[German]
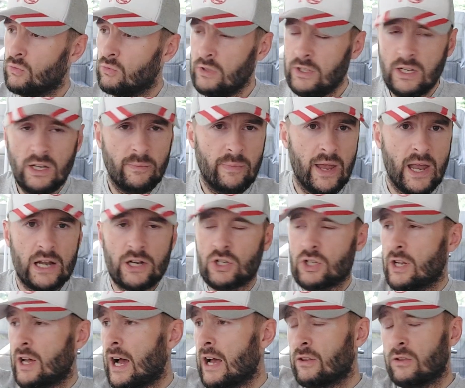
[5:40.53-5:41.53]
solide
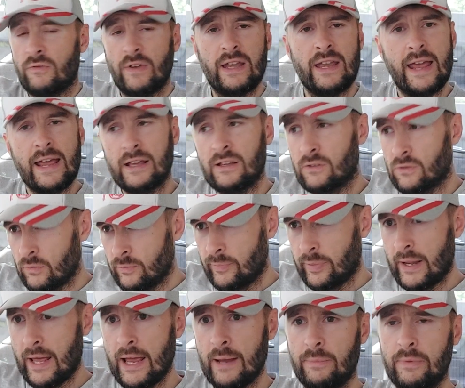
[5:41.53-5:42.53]
Bärenstahl. Also wenn der gesund
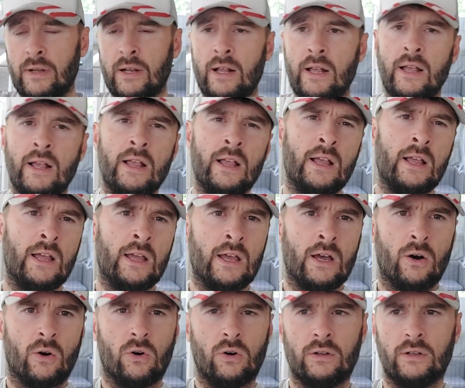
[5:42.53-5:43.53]
bleibt
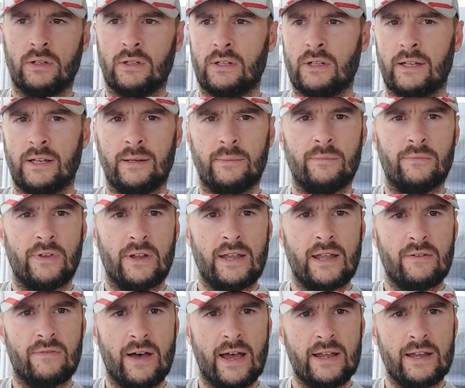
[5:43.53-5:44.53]
und ähm, wenn
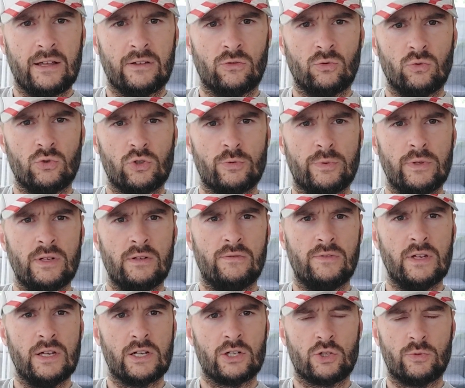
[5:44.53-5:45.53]
der weiter so spielt,
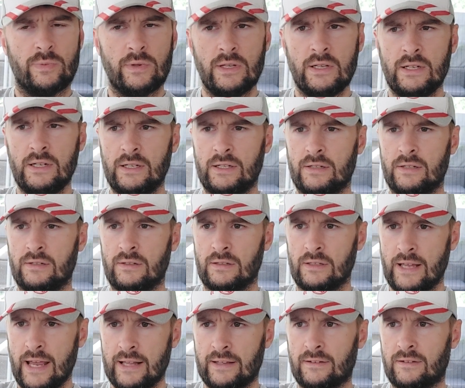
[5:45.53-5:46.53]
wie er spielt,
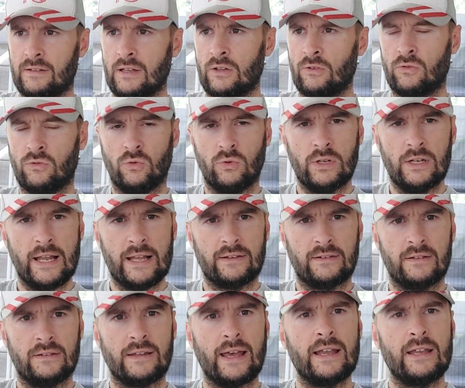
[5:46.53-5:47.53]
jetzt, also so die
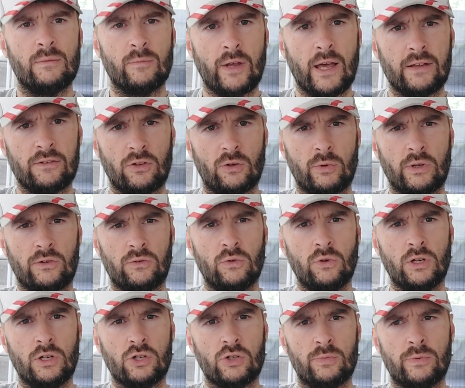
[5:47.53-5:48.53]
letzten, seit dem Grasshopper
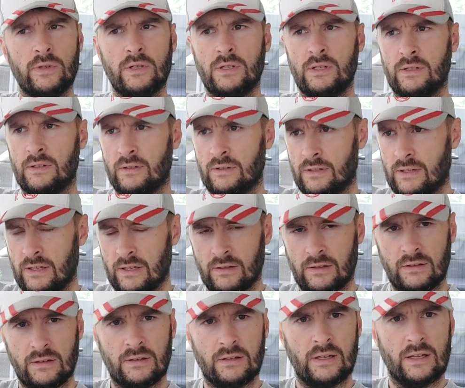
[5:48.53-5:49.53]
Zürich-Spiel
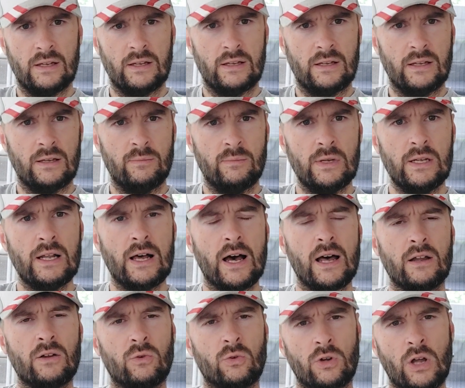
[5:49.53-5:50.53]
gegen, gegen
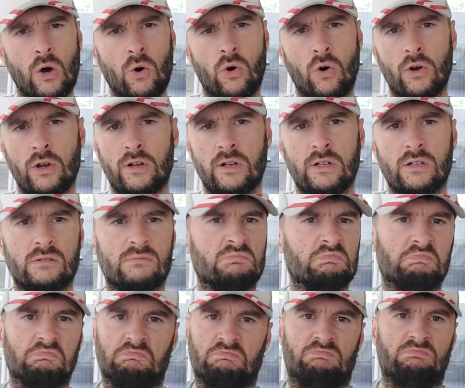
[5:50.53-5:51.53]
Milan und auch
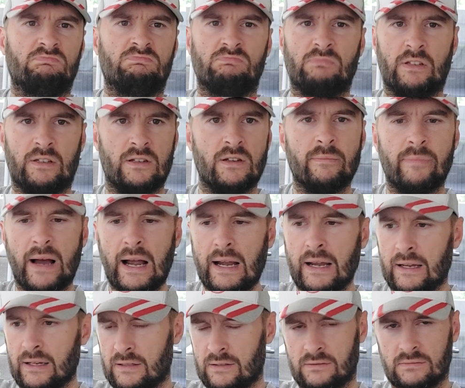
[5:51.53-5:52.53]
heute, ist eine
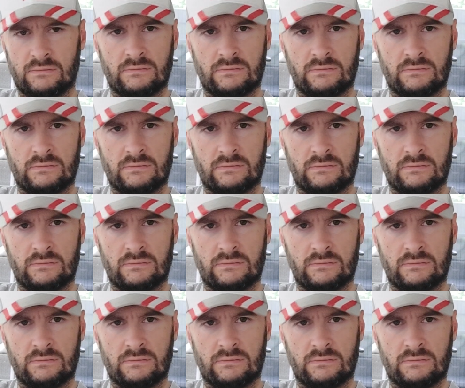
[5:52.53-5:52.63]
Bank.